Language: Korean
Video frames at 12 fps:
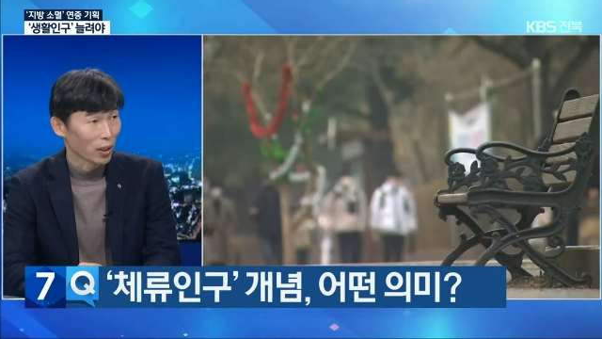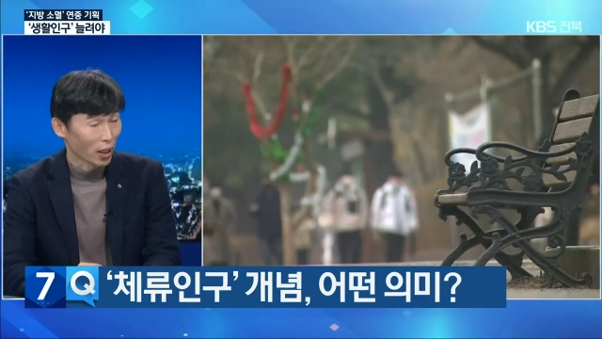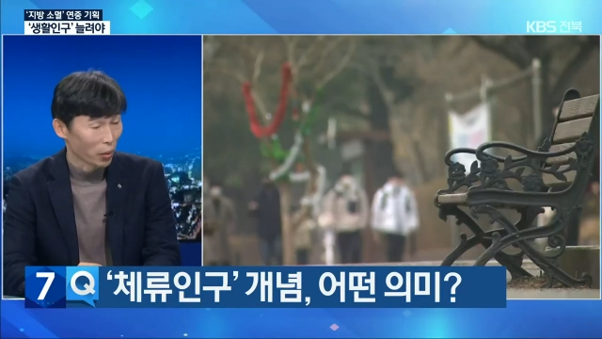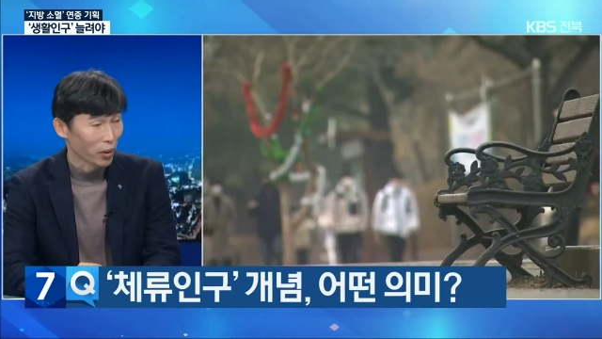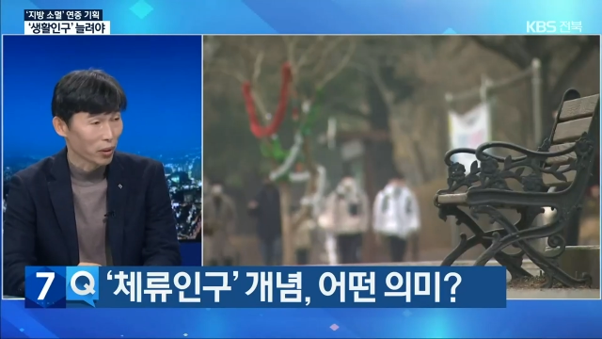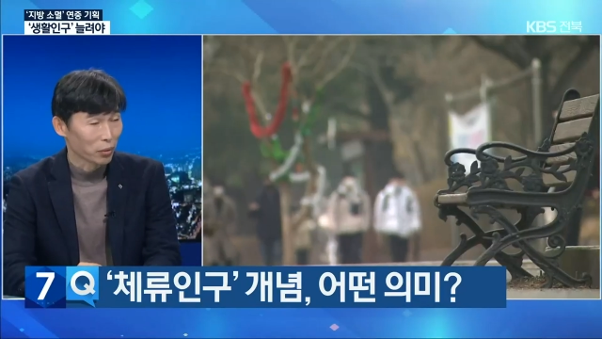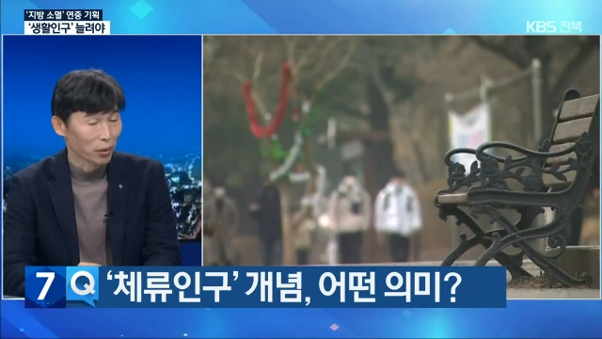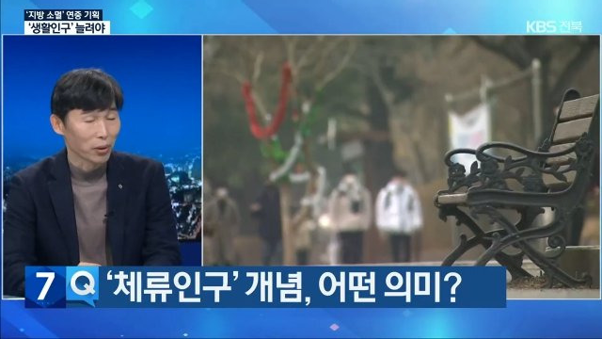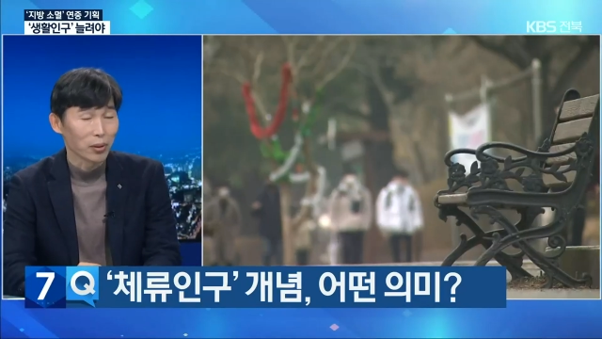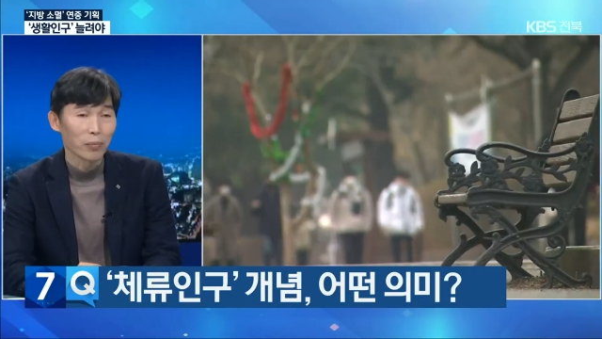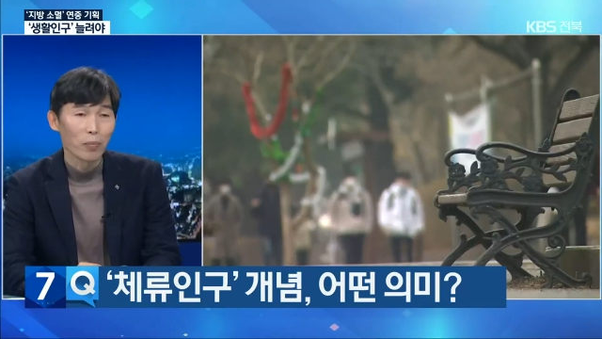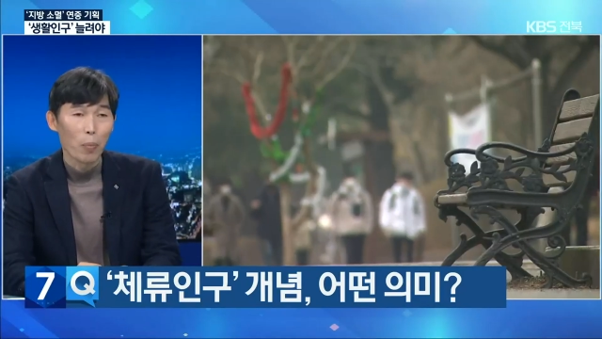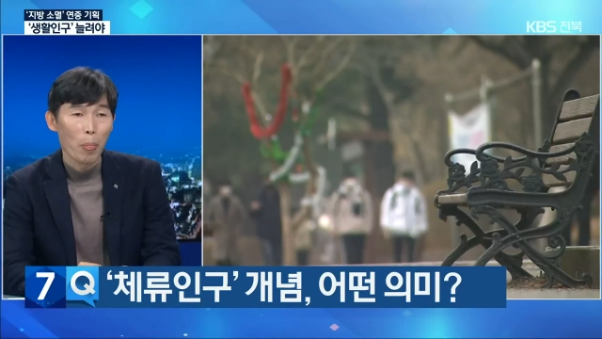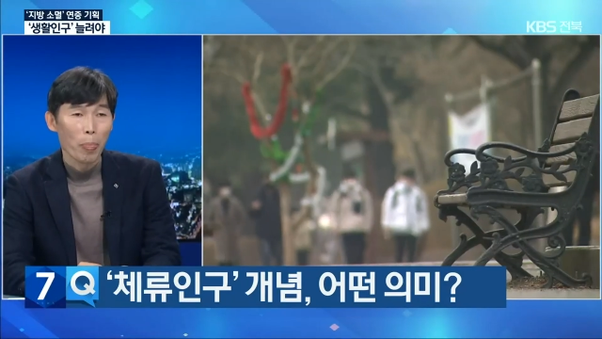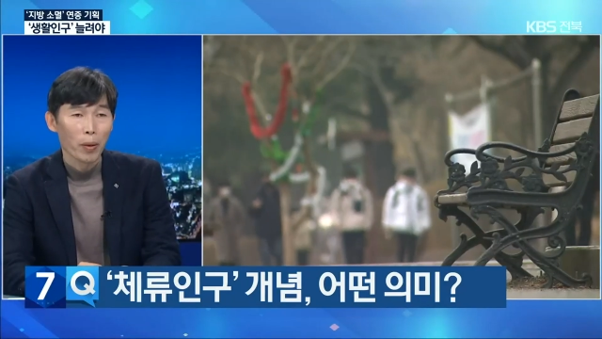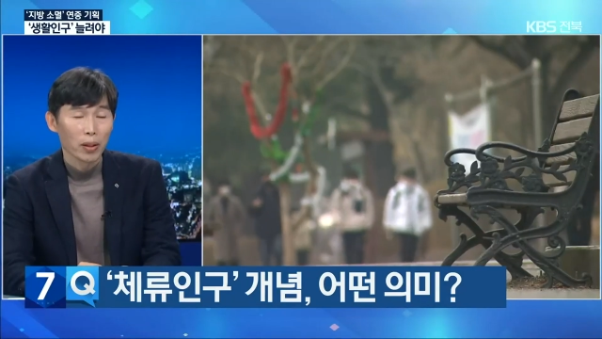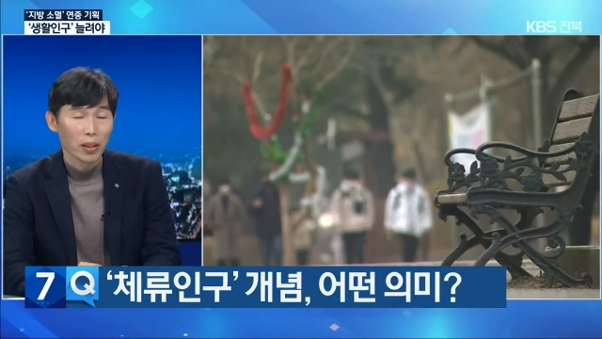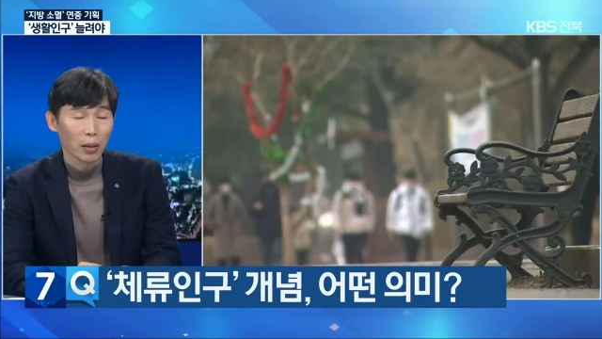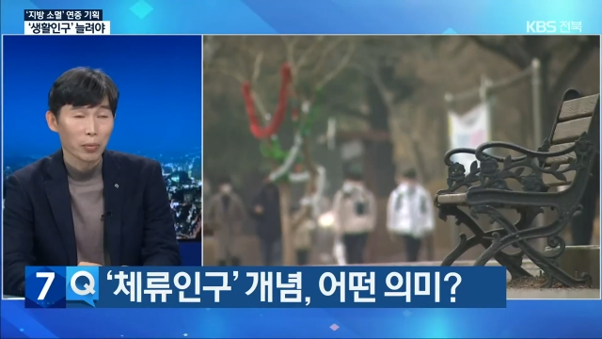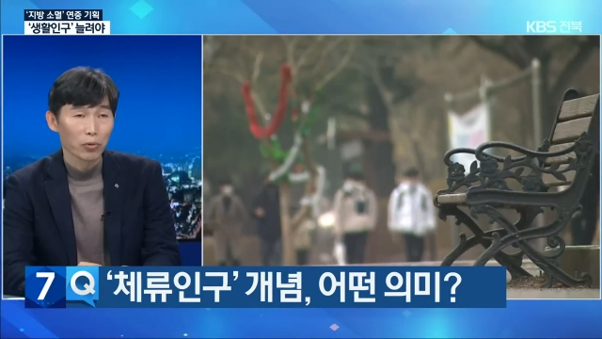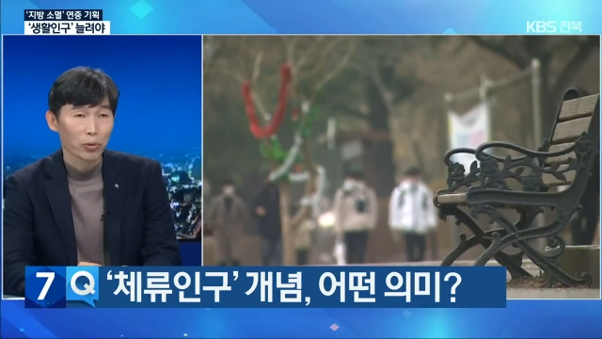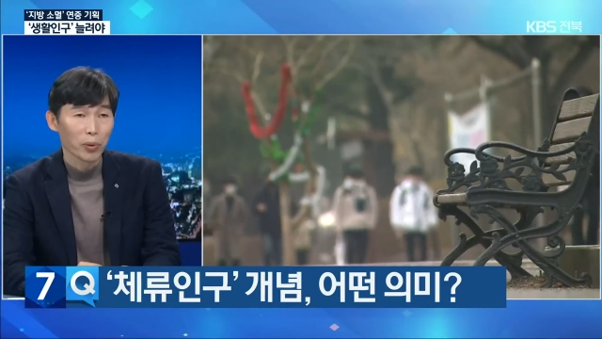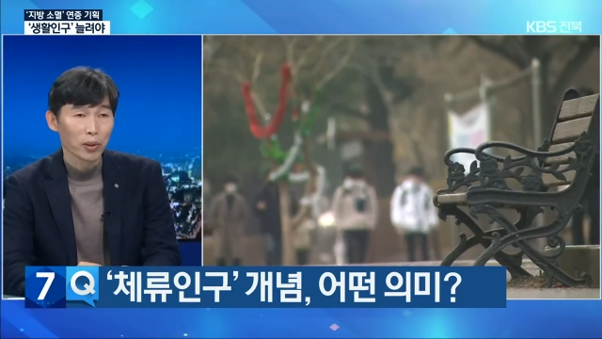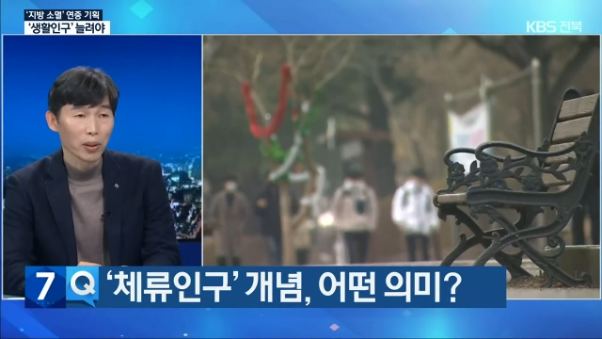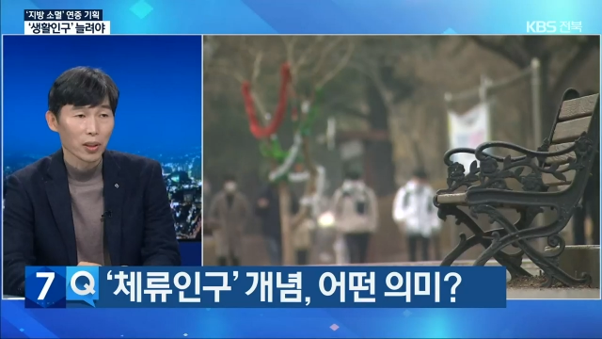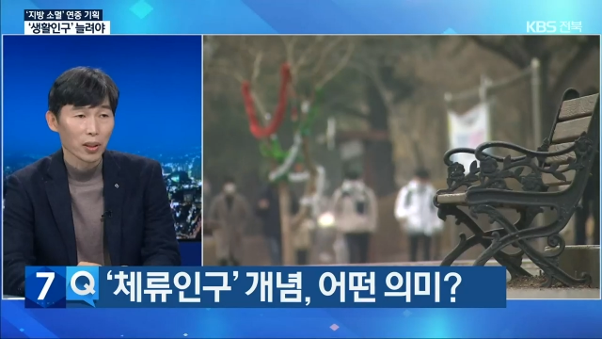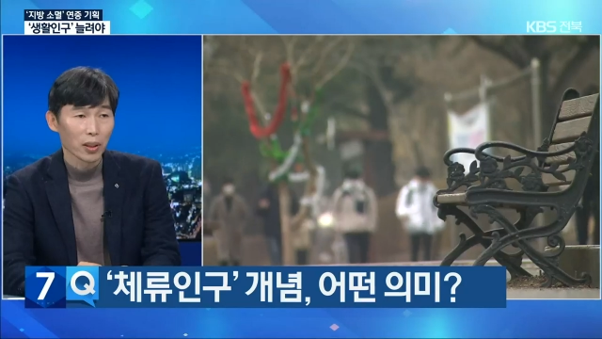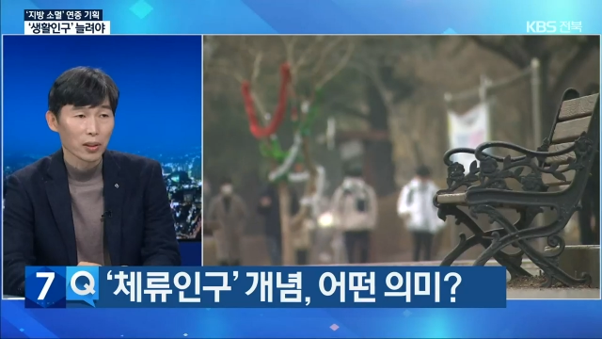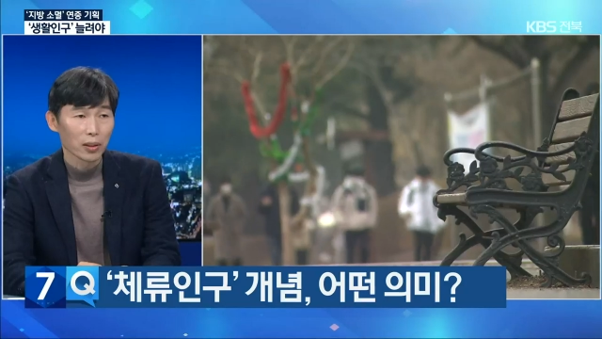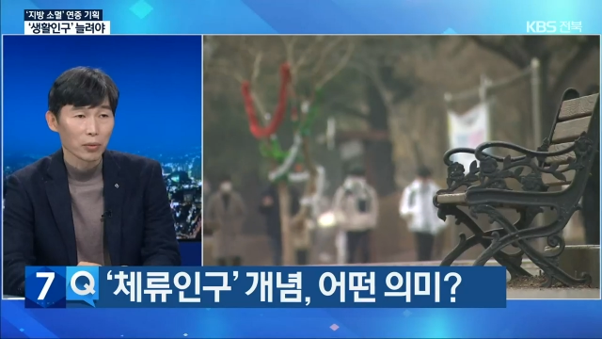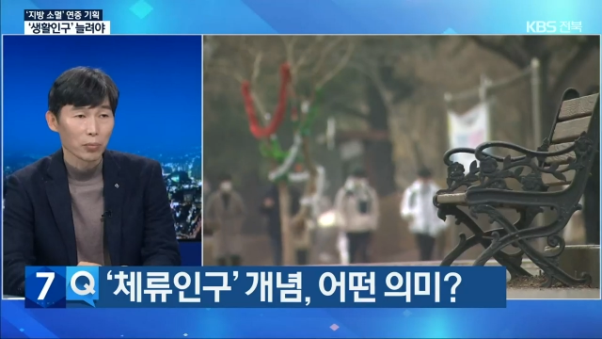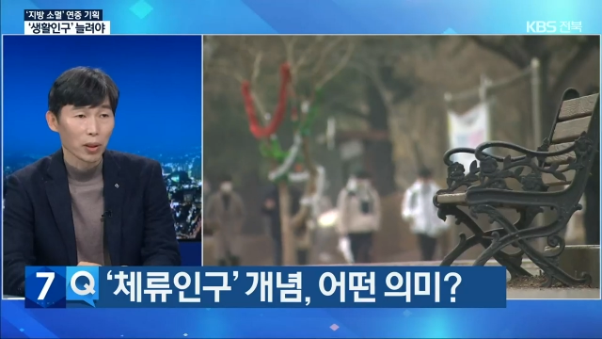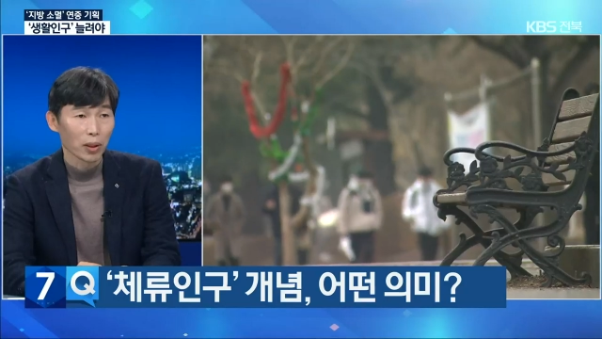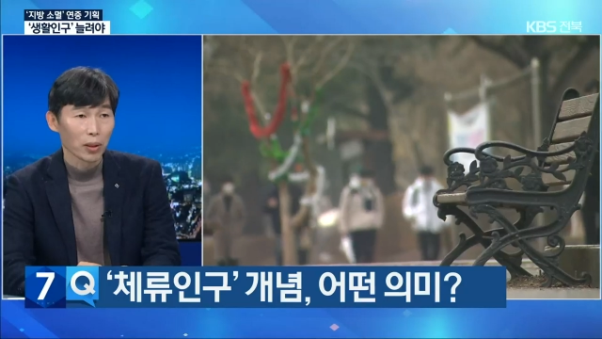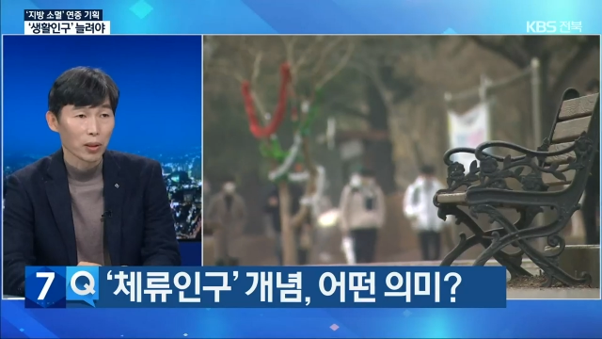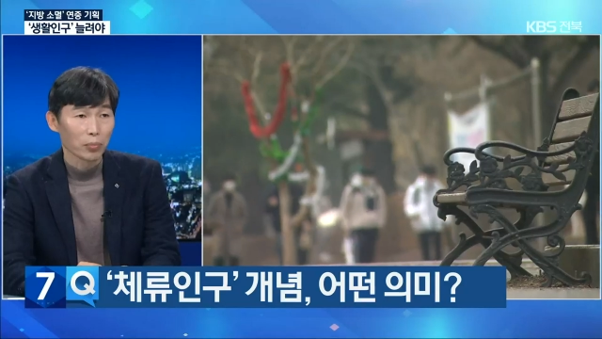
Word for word: 나와 있고요. 그 다음에 두 번째는 어,